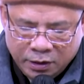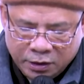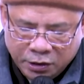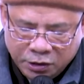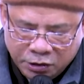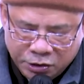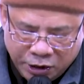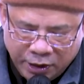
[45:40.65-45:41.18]

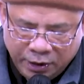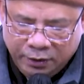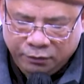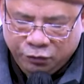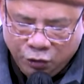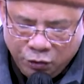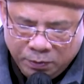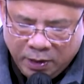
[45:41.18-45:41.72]
Cư sĩ
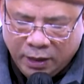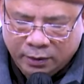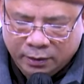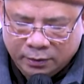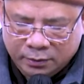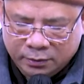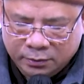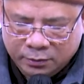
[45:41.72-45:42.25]
vui mừng
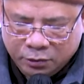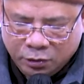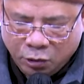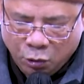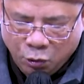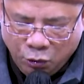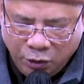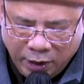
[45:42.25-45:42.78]

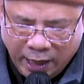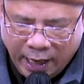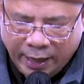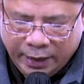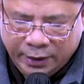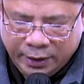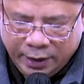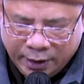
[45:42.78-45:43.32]
cúi
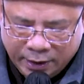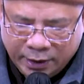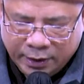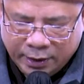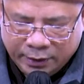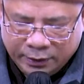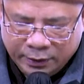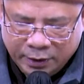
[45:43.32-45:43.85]
lại tiện đưa.